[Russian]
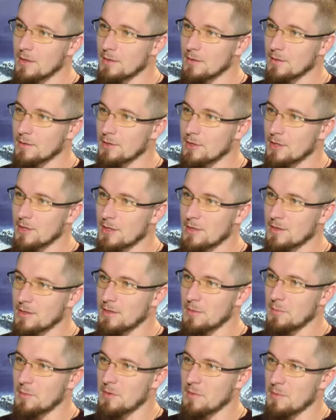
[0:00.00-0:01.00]
начинается
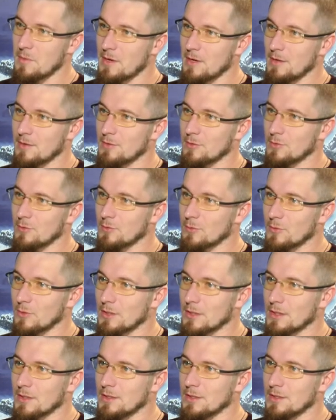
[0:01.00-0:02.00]
непонимание друг друга
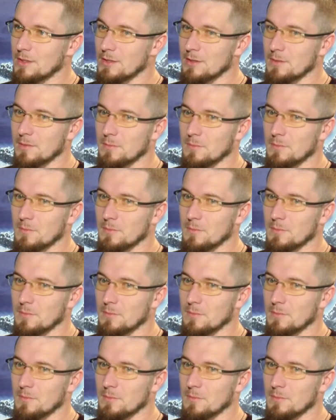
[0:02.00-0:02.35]
относительно